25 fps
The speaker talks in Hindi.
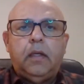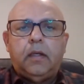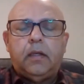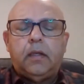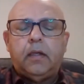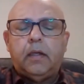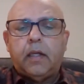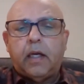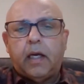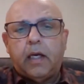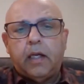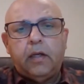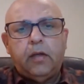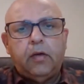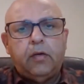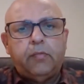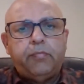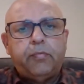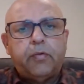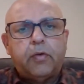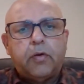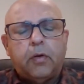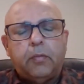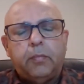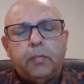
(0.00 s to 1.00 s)
डायरी ऑफ अ
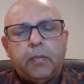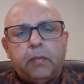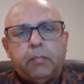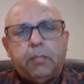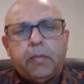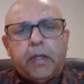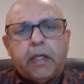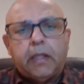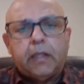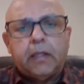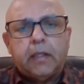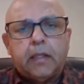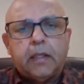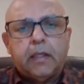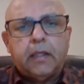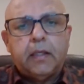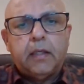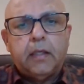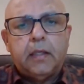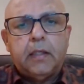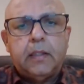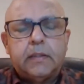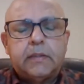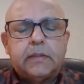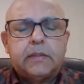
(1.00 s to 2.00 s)
कॉमन मैन के
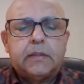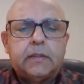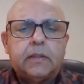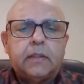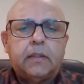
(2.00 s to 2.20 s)
इस